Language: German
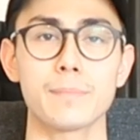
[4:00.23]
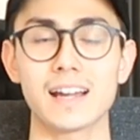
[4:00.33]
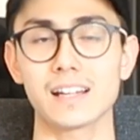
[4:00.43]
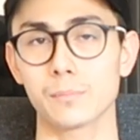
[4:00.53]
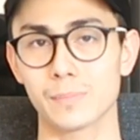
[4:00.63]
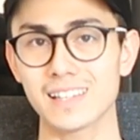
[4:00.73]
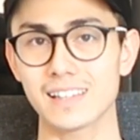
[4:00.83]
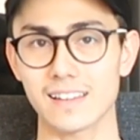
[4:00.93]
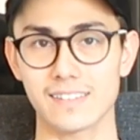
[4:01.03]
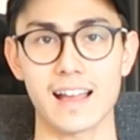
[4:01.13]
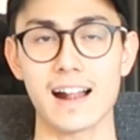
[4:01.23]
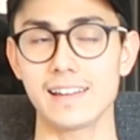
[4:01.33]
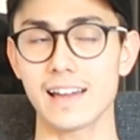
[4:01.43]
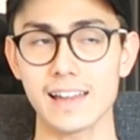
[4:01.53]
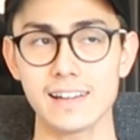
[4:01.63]
Banken bieten das
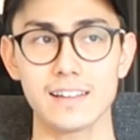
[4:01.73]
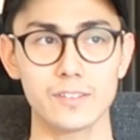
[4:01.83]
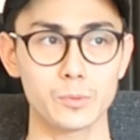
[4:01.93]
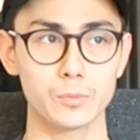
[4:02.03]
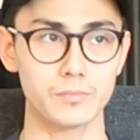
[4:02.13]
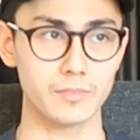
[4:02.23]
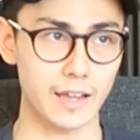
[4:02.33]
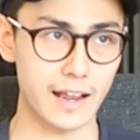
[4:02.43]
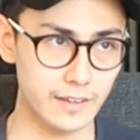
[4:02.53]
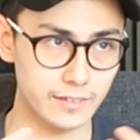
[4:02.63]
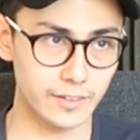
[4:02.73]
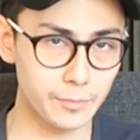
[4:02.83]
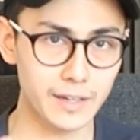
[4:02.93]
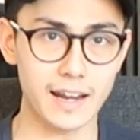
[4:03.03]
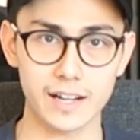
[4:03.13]
halt an, also dass
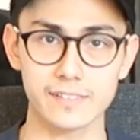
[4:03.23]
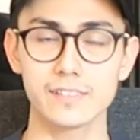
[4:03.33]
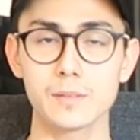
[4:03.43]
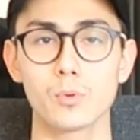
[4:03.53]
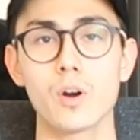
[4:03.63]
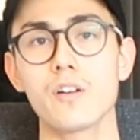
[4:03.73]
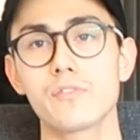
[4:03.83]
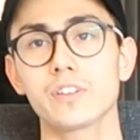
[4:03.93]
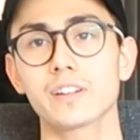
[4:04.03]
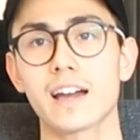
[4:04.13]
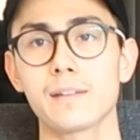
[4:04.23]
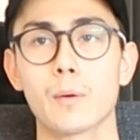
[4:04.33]
man ein Aktiendepot eröffnen kann.